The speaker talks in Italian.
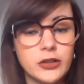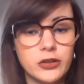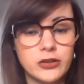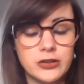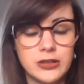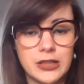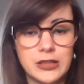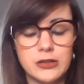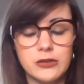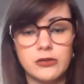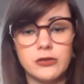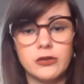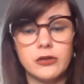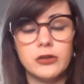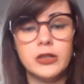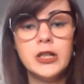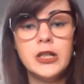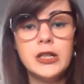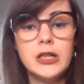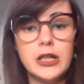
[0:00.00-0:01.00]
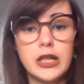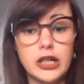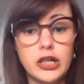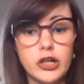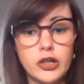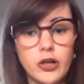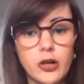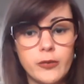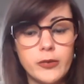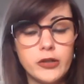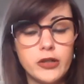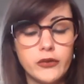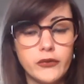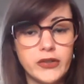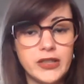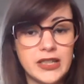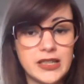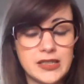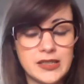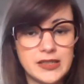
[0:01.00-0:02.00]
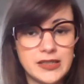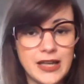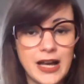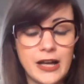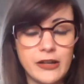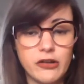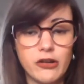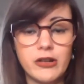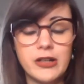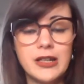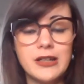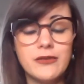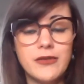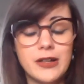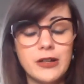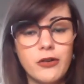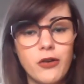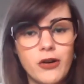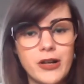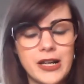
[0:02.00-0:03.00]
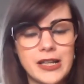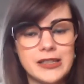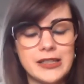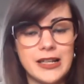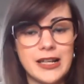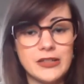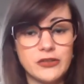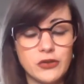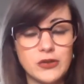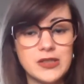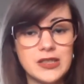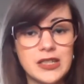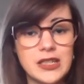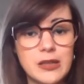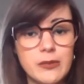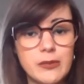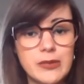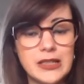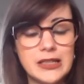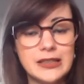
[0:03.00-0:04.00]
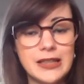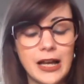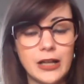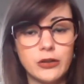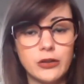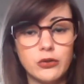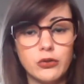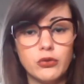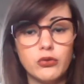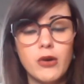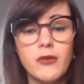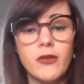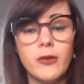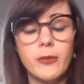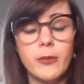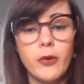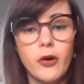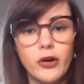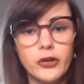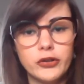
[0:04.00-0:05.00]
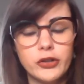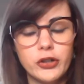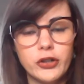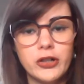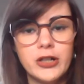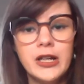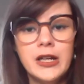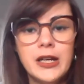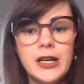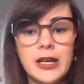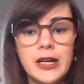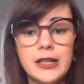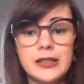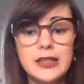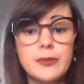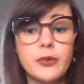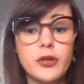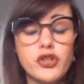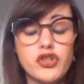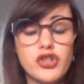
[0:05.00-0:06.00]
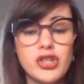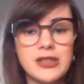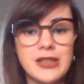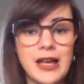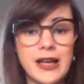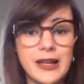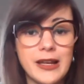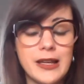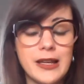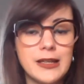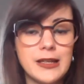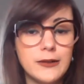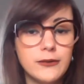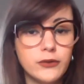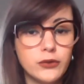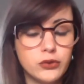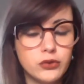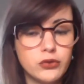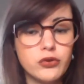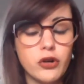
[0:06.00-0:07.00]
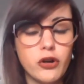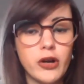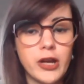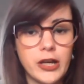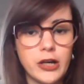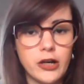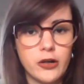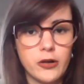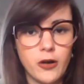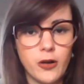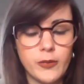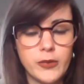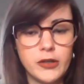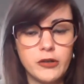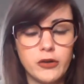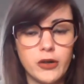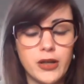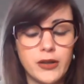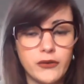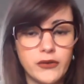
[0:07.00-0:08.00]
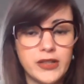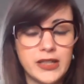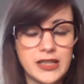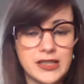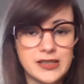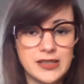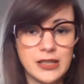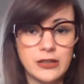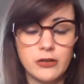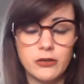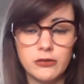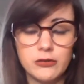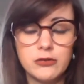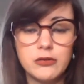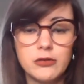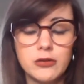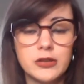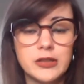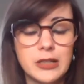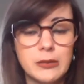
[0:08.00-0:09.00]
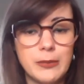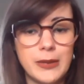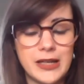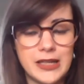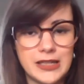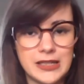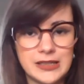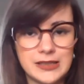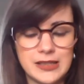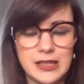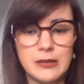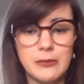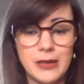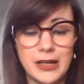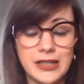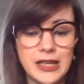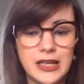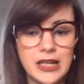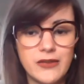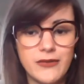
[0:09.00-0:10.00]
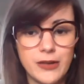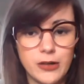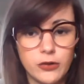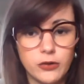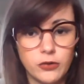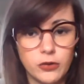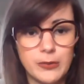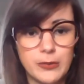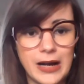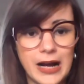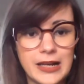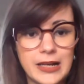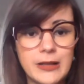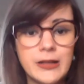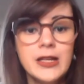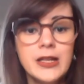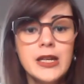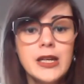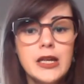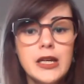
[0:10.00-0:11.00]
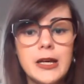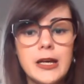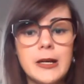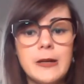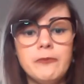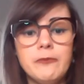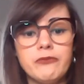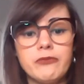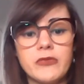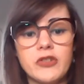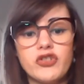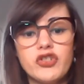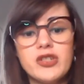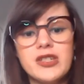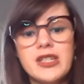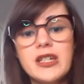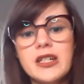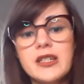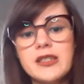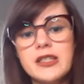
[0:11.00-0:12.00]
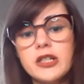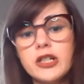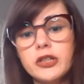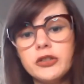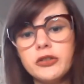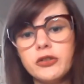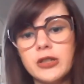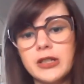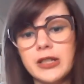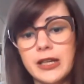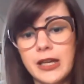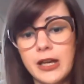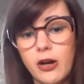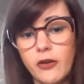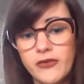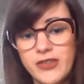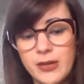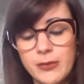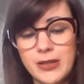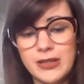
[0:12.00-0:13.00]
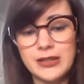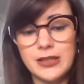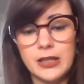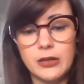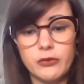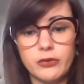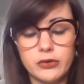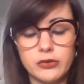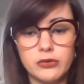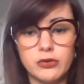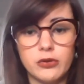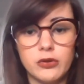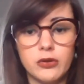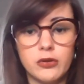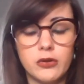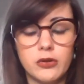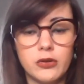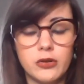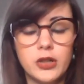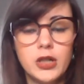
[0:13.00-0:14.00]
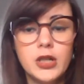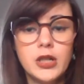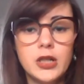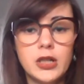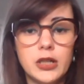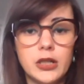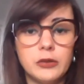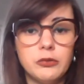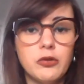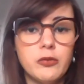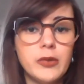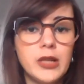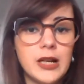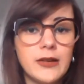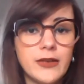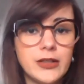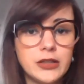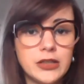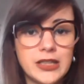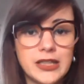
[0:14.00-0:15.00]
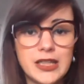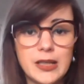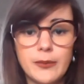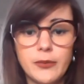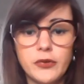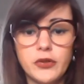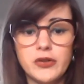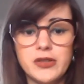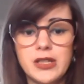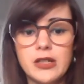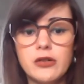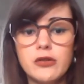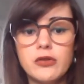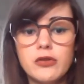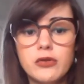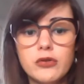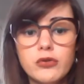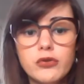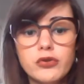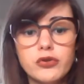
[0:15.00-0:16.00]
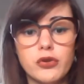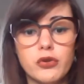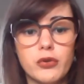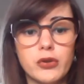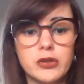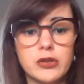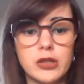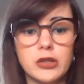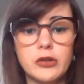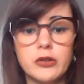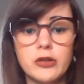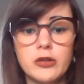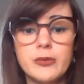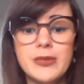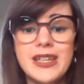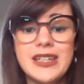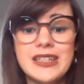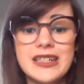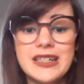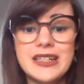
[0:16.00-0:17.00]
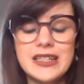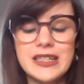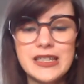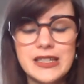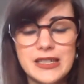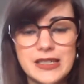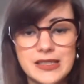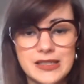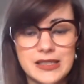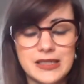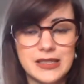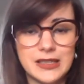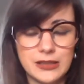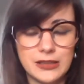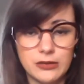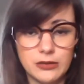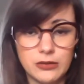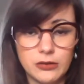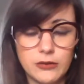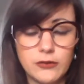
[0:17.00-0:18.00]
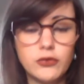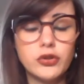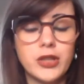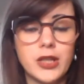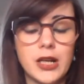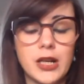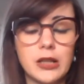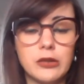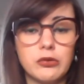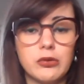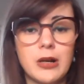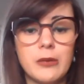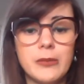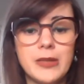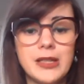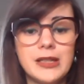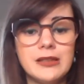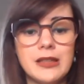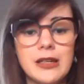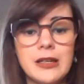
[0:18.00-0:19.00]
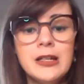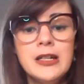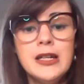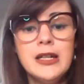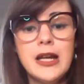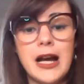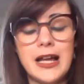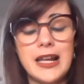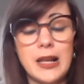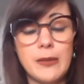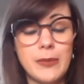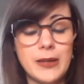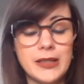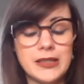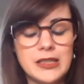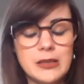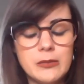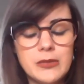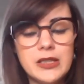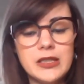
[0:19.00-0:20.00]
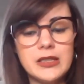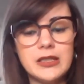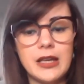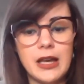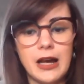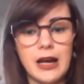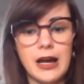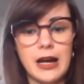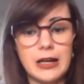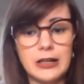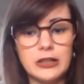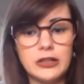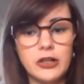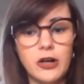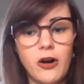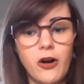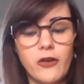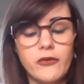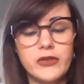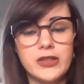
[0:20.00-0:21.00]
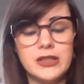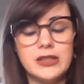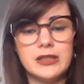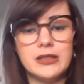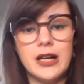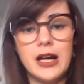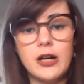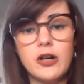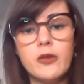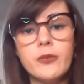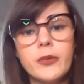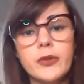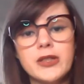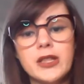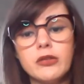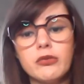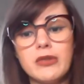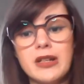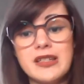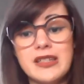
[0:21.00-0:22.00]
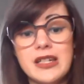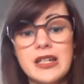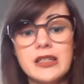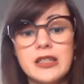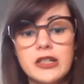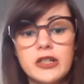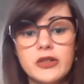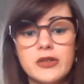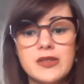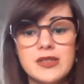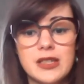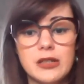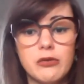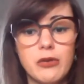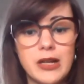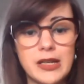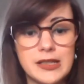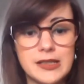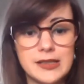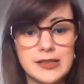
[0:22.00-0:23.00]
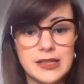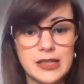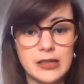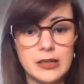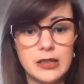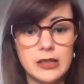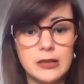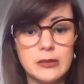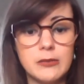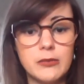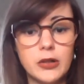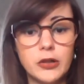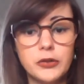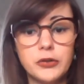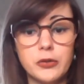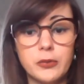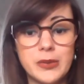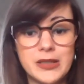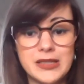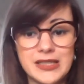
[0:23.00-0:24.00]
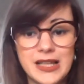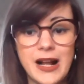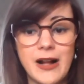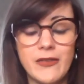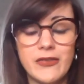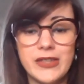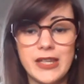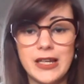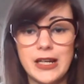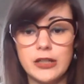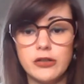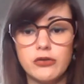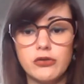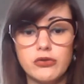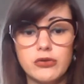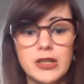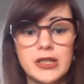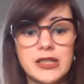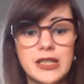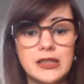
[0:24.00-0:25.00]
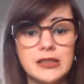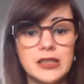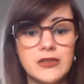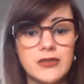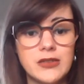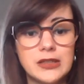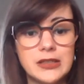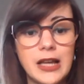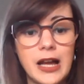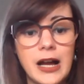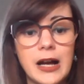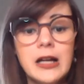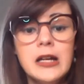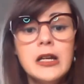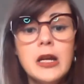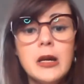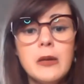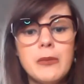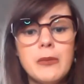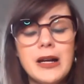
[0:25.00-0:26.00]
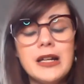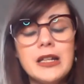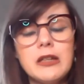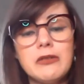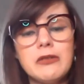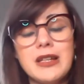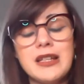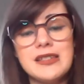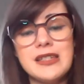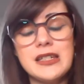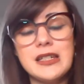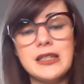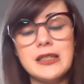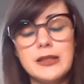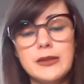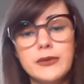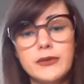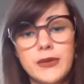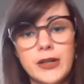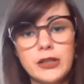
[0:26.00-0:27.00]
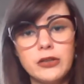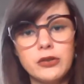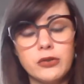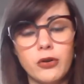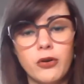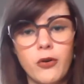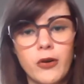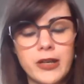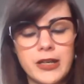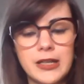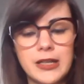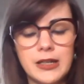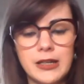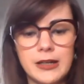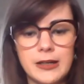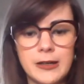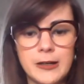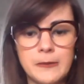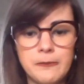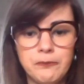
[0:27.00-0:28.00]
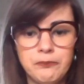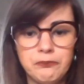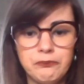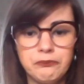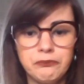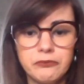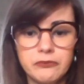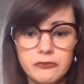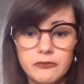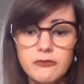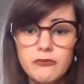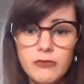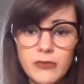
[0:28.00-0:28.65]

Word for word: nel contesto economico-finanziario, il valore della sostenibilità di un nuovo modo eh, di progettare il futuro economico e finanziario, non solo del paese, ma anche a livello globale. Ehm, ci siamo resi conto che ovviamente questo 2020 eh, che da poco si è concluso, questa economia di crisi dovuta naturalmente alla pandemia, al Covid, ha comportato una serie di conseguenze eh, molto pesanti alla chiusura di attività, ma anche una serie di fattori. Ehm,